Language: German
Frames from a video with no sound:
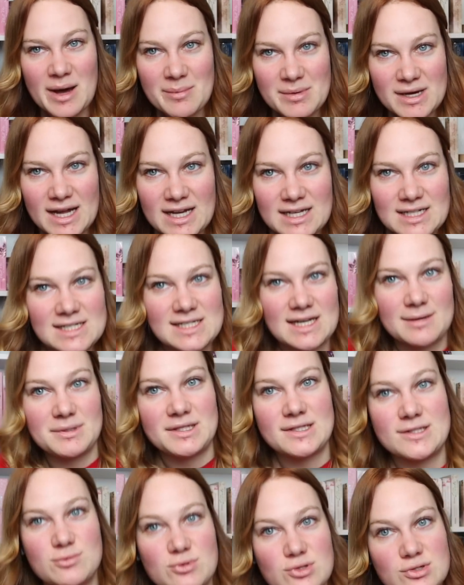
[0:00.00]
Aber eigentlich habe
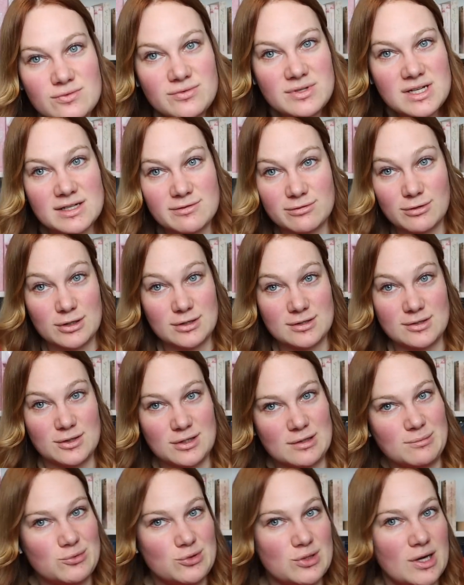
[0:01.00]
ich inzwischen viele
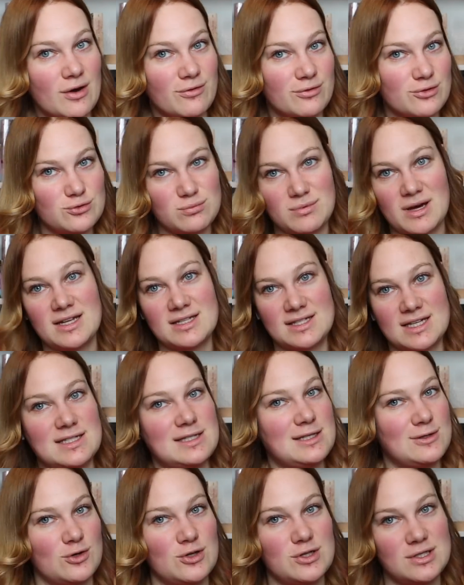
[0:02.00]
solcher Bücher aufgespart. Das
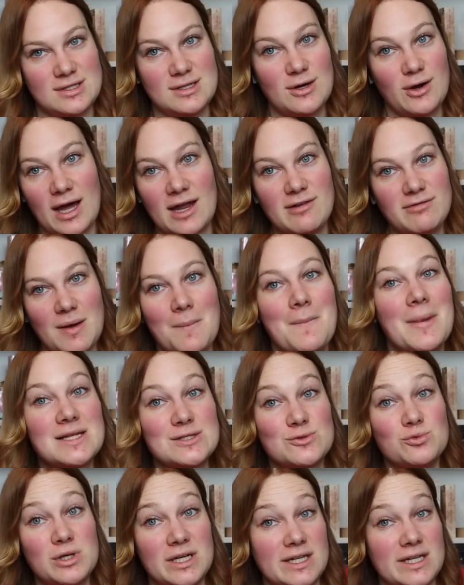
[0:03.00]
heißt, ich könnte sie auch einfach mal so